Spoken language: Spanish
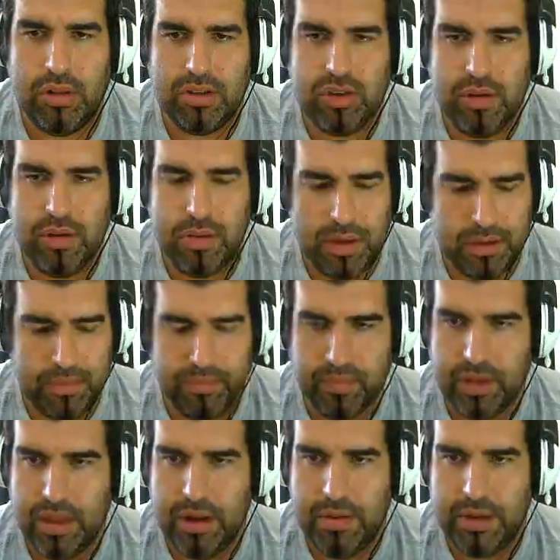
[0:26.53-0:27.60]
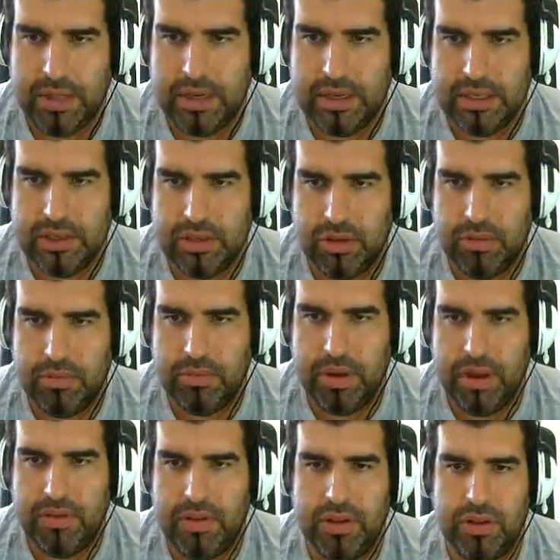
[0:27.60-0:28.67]
peso lleva bien. Y le voy a quitar esto.
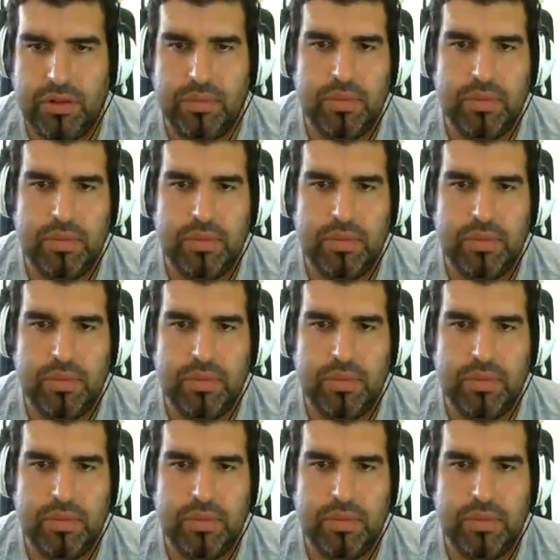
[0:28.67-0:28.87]
Perfecto.